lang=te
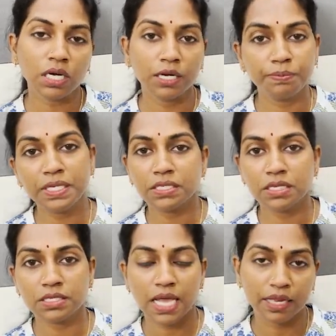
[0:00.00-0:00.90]
కట్
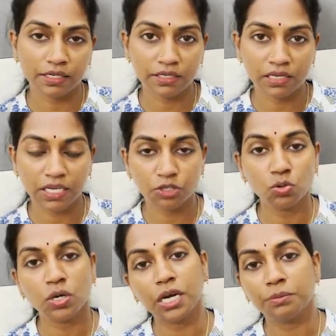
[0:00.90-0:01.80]
పీసెస్ శారీస్
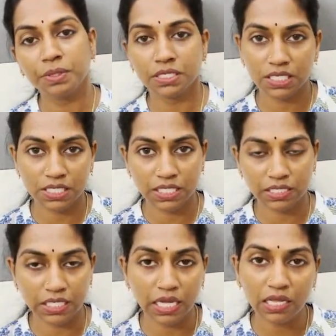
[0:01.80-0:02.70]
లేదు కట్ పీసెస్
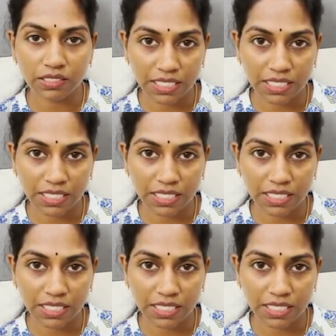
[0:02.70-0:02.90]
కిందికి